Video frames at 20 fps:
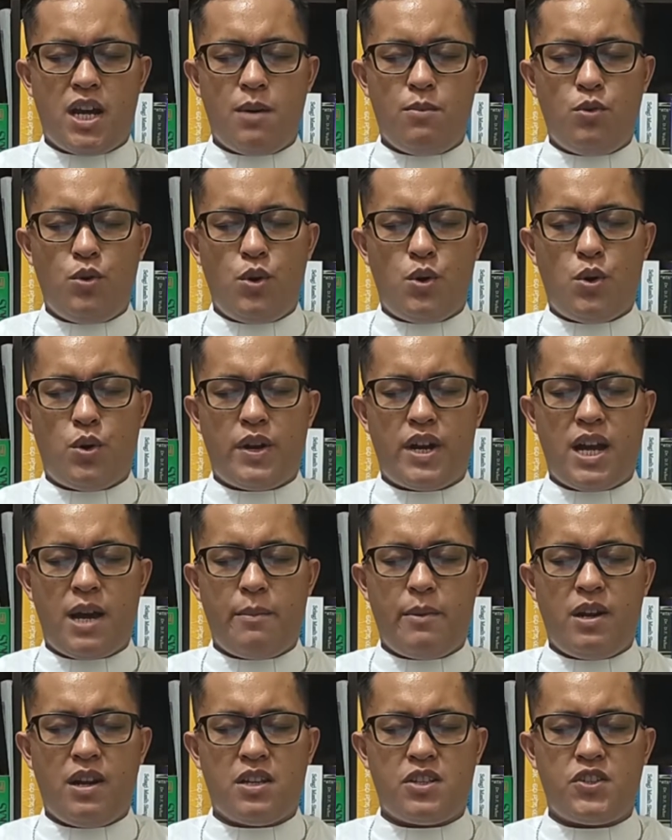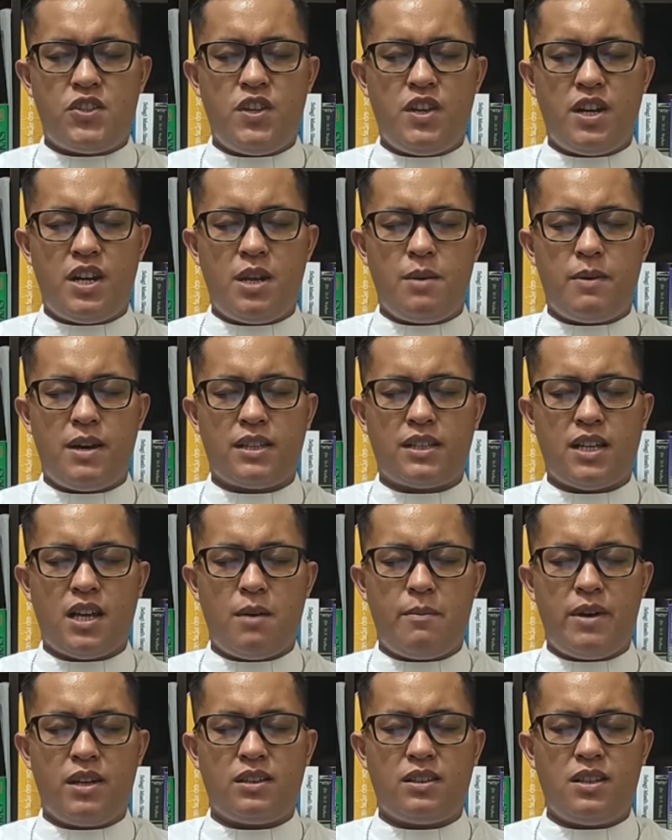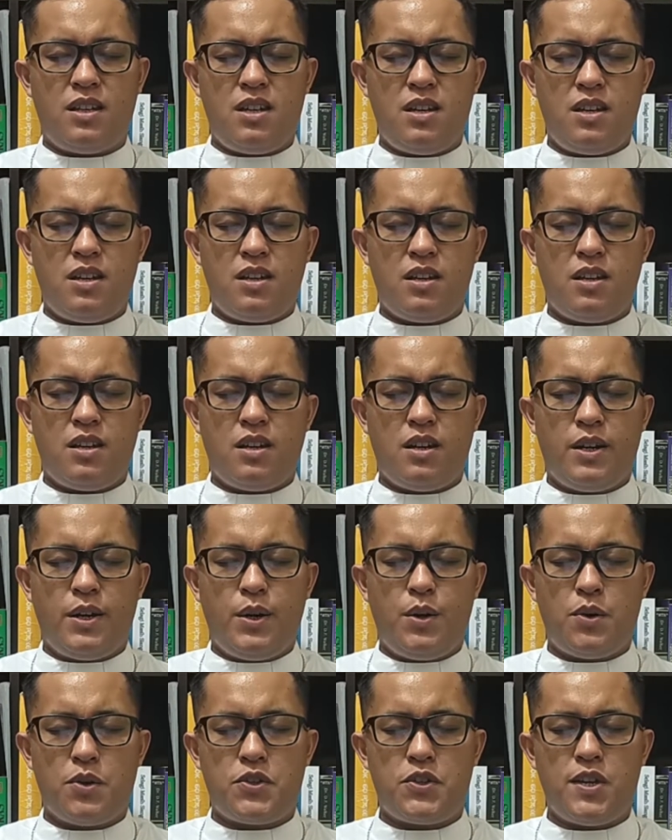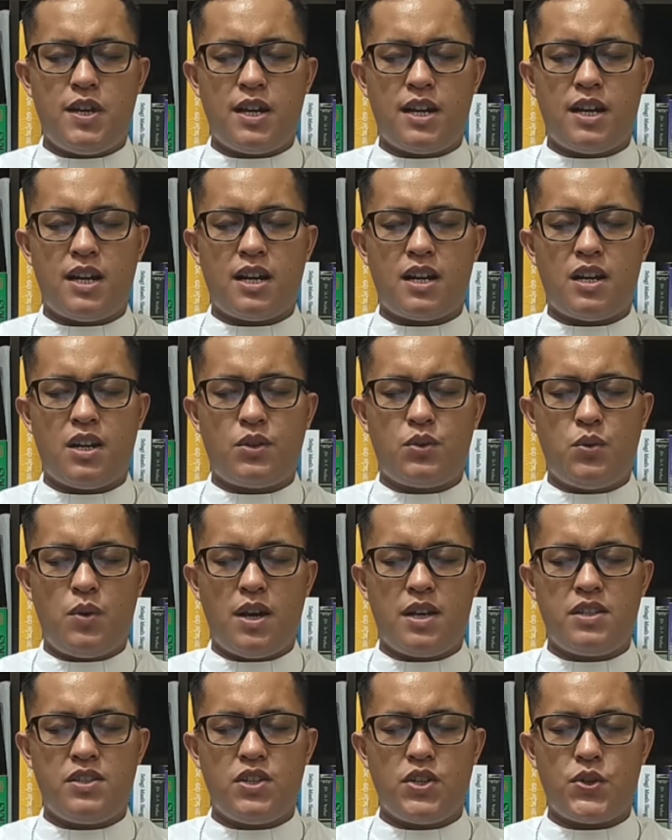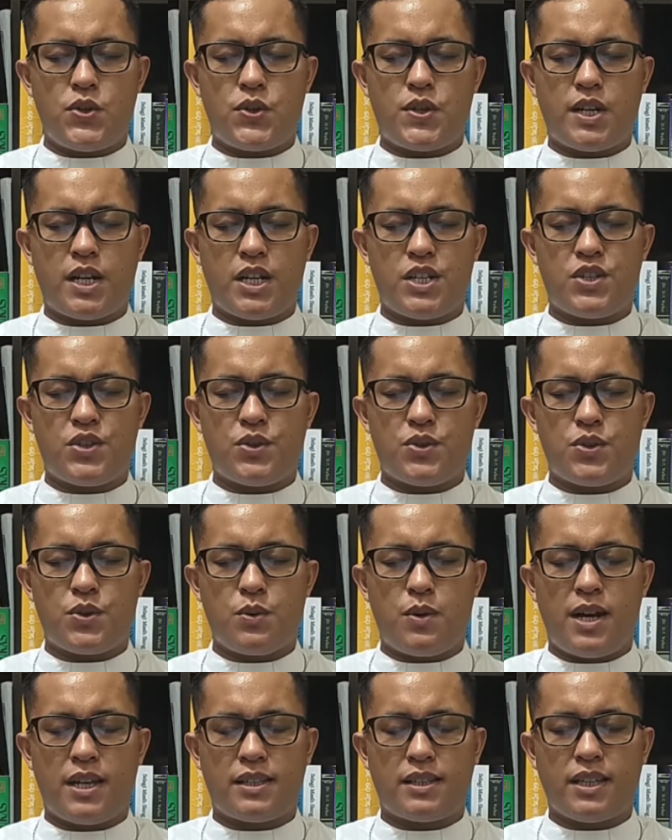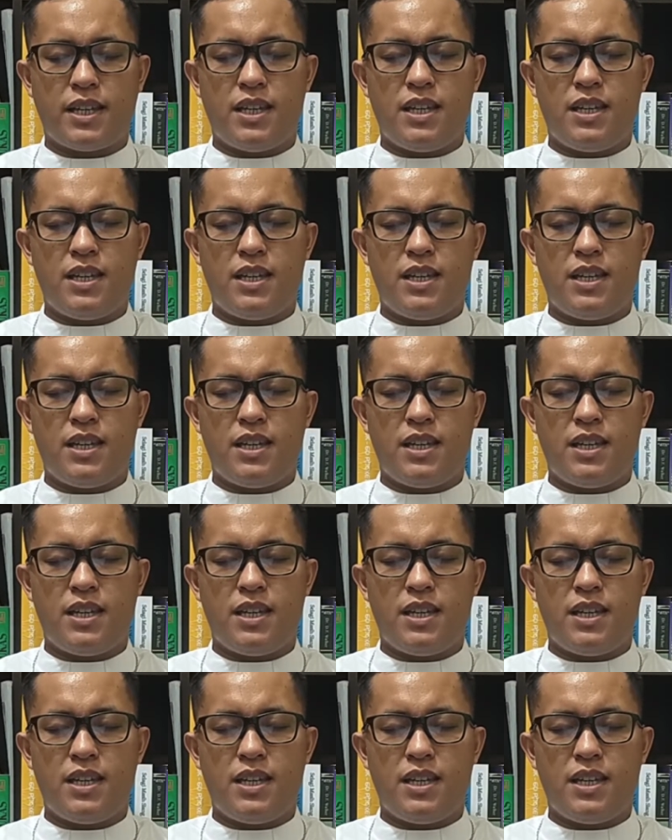hamu doho dame na sia debata amata do sia anak na Tuhan Yesus Kristus tu hatai.